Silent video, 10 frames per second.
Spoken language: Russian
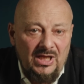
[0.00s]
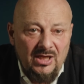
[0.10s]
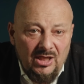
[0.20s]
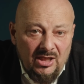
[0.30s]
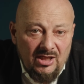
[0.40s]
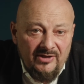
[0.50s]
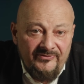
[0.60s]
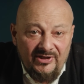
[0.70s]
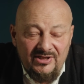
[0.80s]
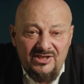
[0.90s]
э,
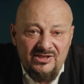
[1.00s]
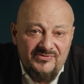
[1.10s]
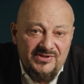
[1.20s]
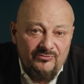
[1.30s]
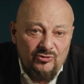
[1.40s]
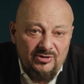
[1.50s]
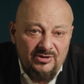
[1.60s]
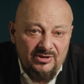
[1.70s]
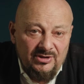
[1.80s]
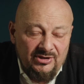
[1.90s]
вероятнее всего,
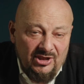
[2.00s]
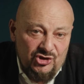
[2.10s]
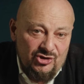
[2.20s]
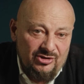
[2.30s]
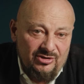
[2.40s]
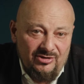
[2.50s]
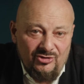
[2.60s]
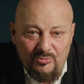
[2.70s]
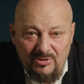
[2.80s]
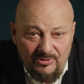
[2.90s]
наши
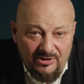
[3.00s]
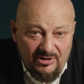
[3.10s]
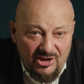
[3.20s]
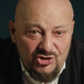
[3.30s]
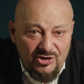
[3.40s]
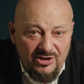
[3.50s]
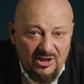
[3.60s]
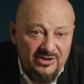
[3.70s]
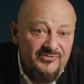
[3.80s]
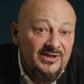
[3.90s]
любимые граждане,
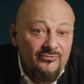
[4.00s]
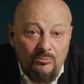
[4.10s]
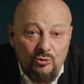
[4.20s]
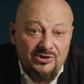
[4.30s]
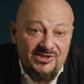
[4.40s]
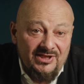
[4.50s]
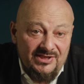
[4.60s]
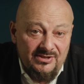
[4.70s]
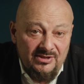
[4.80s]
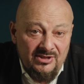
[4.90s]
они все равно будут
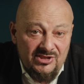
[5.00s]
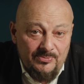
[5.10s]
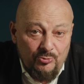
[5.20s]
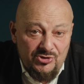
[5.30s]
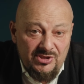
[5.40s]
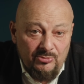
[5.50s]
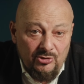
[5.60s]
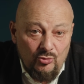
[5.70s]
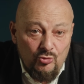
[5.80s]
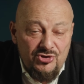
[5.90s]
искать способы
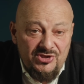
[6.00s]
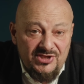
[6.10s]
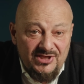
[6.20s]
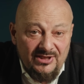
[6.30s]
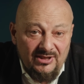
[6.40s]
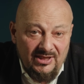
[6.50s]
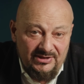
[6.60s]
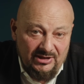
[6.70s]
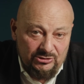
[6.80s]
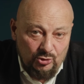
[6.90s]
уйти
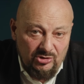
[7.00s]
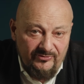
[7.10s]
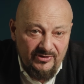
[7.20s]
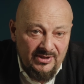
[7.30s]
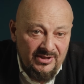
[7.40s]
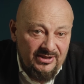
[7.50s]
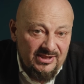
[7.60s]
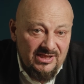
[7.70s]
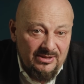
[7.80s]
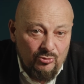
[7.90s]
от налогов,
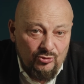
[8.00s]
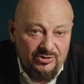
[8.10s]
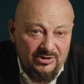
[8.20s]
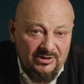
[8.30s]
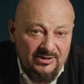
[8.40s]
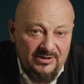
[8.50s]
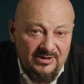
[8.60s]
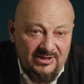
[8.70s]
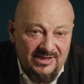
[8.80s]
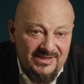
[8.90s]
если они будут
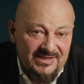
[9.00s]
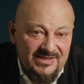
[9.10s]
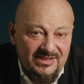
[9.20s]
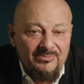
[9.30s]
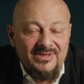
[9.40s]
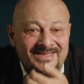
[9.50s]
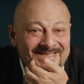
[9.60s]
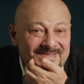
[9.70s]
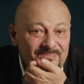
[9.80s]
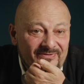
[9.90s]
э, казаться им
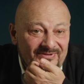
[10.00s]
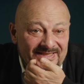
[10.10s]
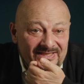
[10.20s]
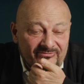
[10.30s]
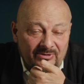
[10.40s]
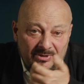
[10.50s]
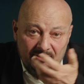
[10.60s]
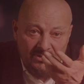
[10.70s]
несправедливыми.